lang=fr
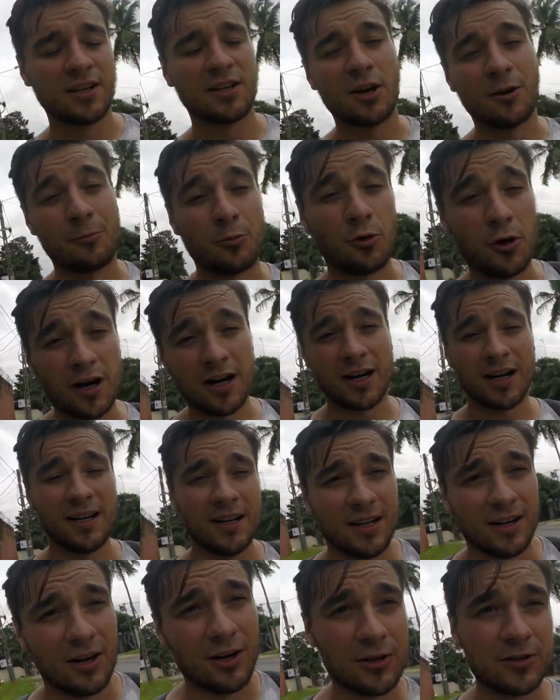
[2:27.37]
Comme quoi, hein,
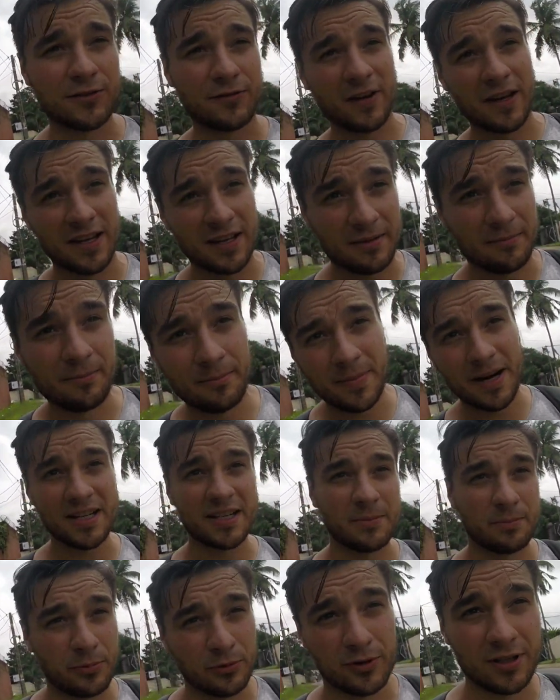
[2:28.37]
on se fait
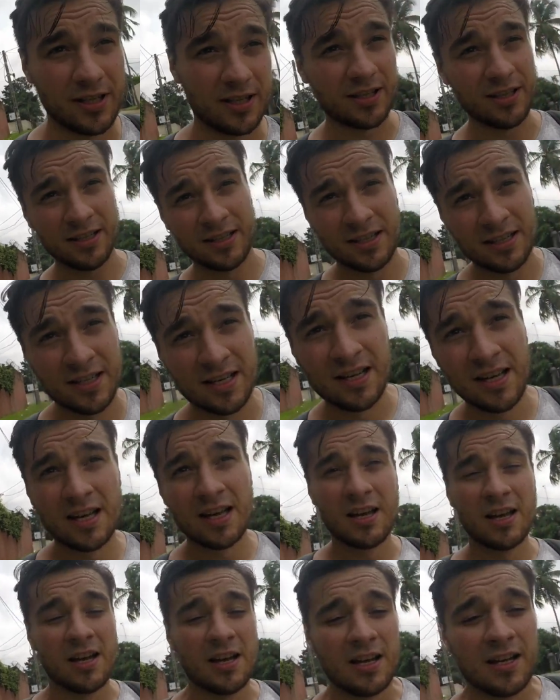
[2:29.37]
manipuler
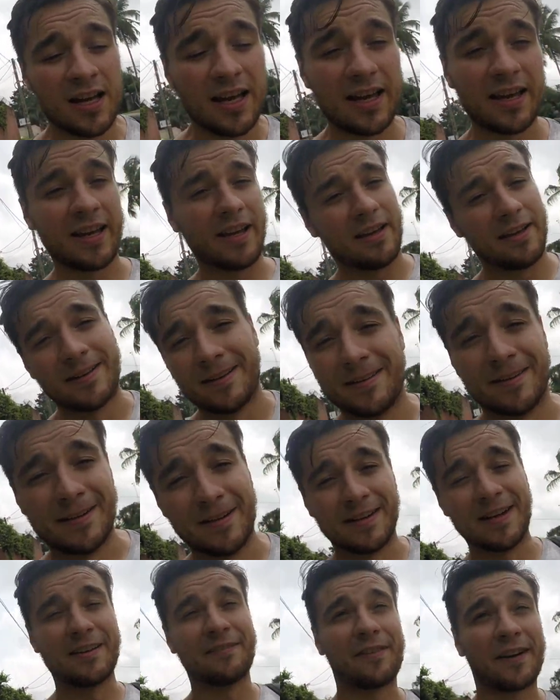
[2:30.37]
et
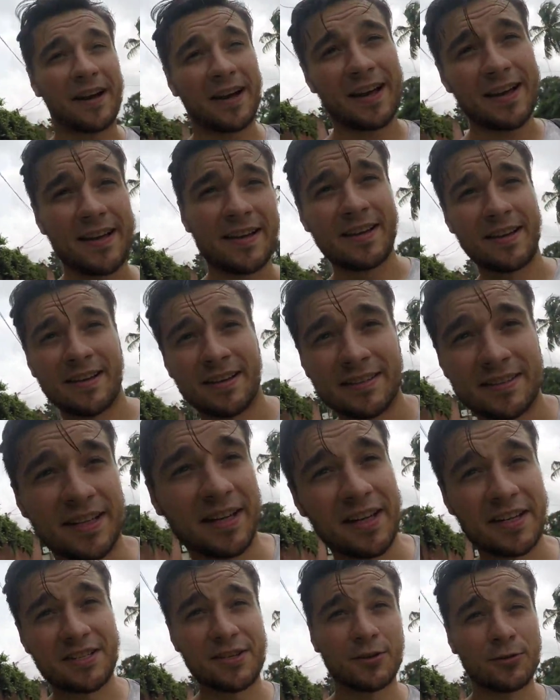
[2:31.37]
les vrais
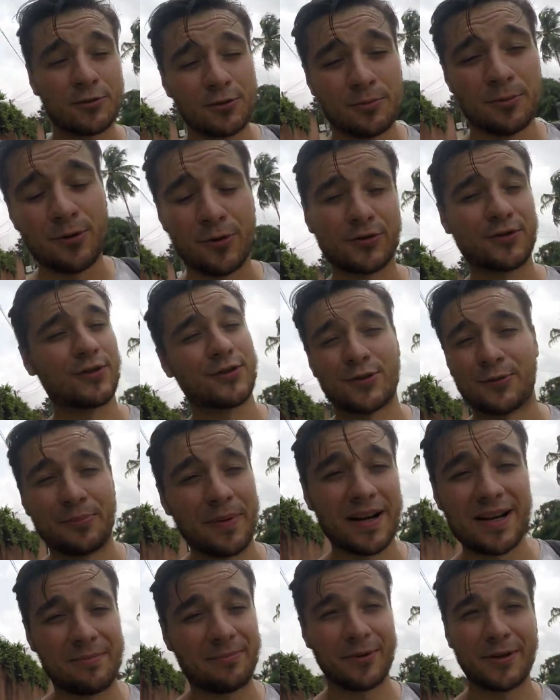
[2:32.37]
dirigeants du monde, ce ne sont
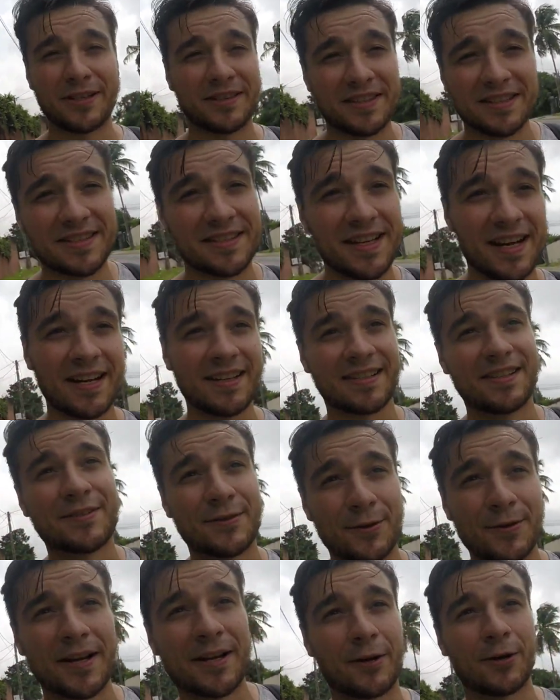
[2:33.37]
pas les politiciens, ce
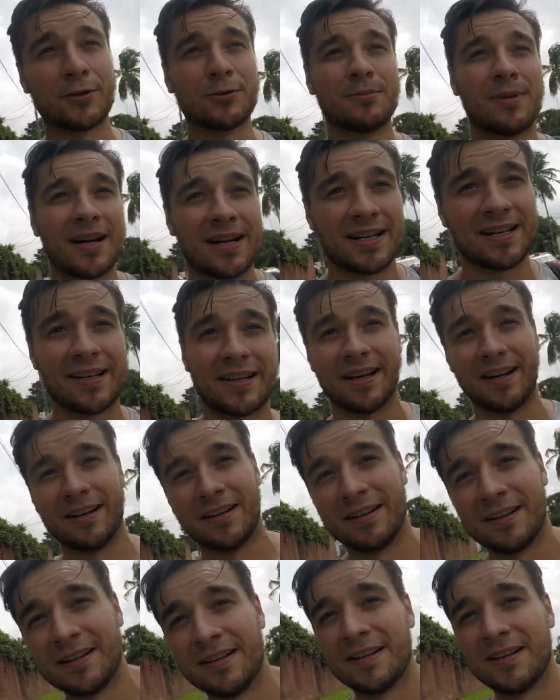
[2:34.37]
sont les grandes marques les gars.